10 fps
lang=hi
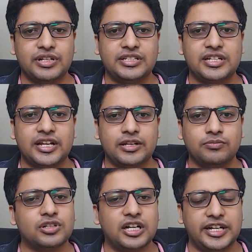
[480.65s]
विलेज है एक
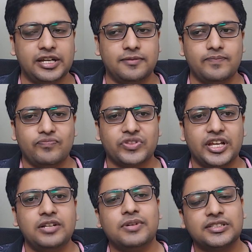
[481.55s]
बुराड़ी है
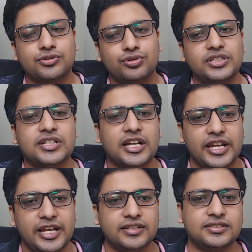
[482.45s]
इनमें से कोई सा
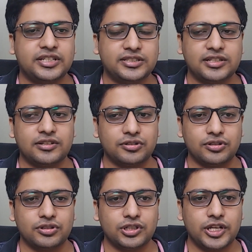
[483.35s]
एक स्टेशन
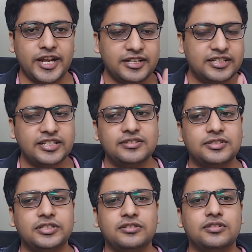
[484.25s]
इंटरचेंज
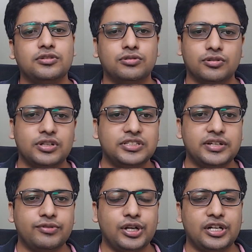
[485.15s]
स्टेशन ज़रूर होना
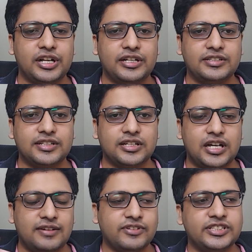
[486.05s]
चाहिए वॉलेट लाइन के साथ
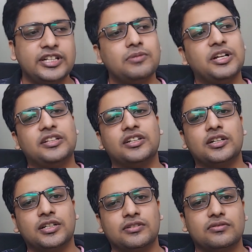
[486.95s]
आप वजीराबाद तक
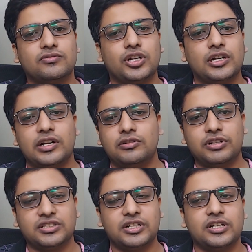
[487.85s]
अगर वॉलेट लाइन
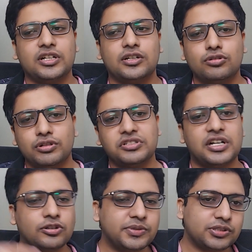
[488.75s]
को एक्सटेंड कर रहे हो तो इन
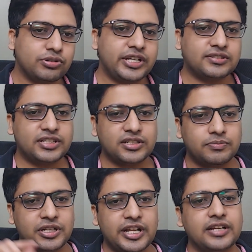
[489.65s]
चारों में से कोई एक स्टेशन
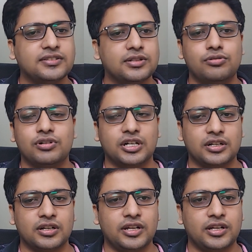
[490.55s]
पे लिंक ज़रूर
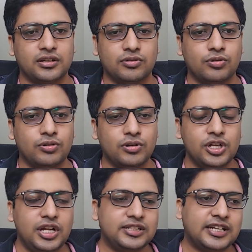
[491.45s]
कर ए, हो
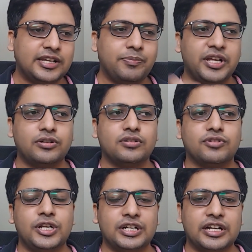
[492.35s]
ताकि पिंक और
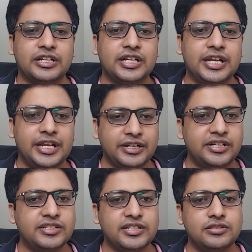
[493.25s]
वॉलेट लाइन का एक
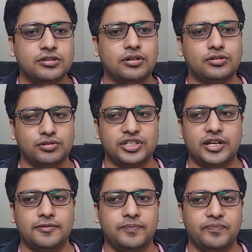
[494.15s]
इंटरचेंज और हो जाए